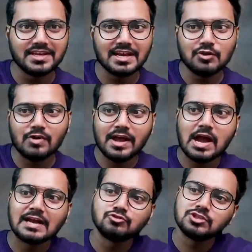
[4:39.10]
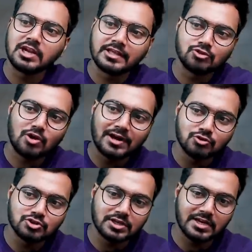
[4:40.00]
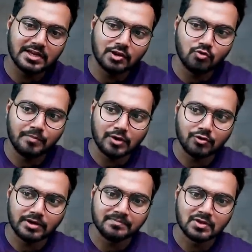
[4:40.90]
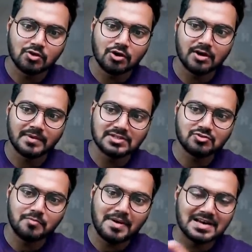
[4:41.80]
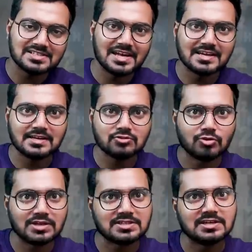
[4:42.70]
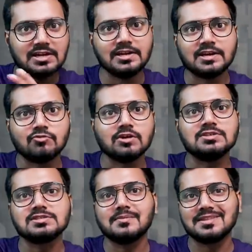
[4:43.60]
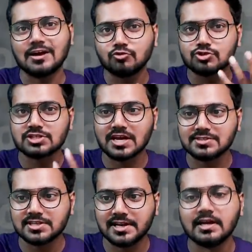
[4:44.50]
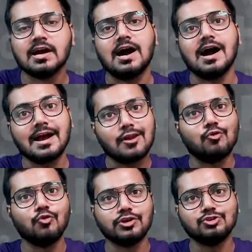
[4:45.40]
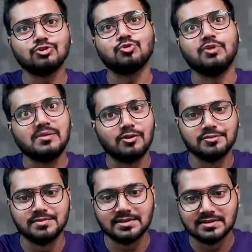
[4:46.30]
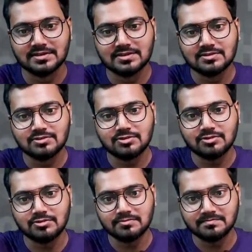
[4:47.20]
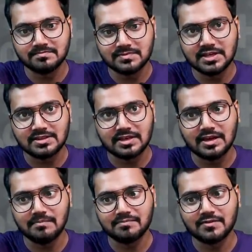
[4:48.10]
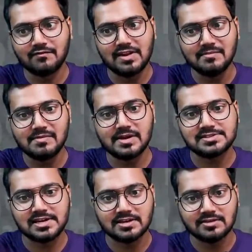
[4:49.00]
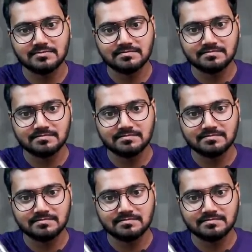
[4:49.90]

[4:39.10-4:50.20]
देर के लिए हुआ है हाइड्रोजन हल्की तो हाइड्रोजन कहीं ना कहीं ऊपर होगी और मैं इसको पास ला के थोड़ा सा टिल्ट करूँगा जिसके बाद हाइड्रोजन शायद जले अगर होगी तो थोड़ी बहुत भी तो देखते हैं फ्लेम के पास ला के